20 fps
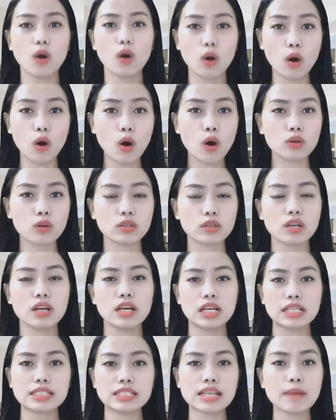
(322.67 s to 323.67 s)
ồ
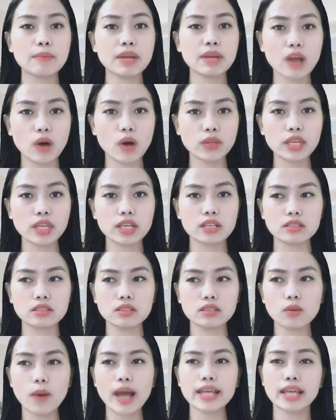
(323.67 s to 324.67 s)
sang bên đó thì
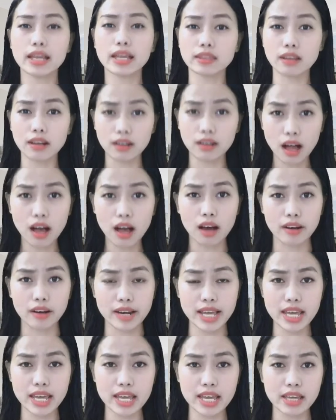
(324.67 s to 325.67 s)
cứ qua nhà tớ ở
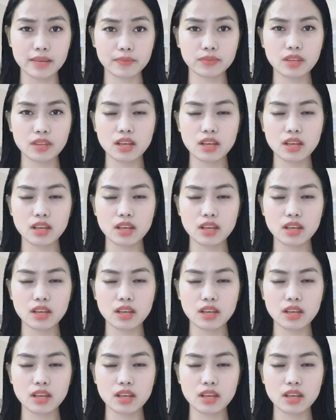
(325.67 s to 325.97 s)
đi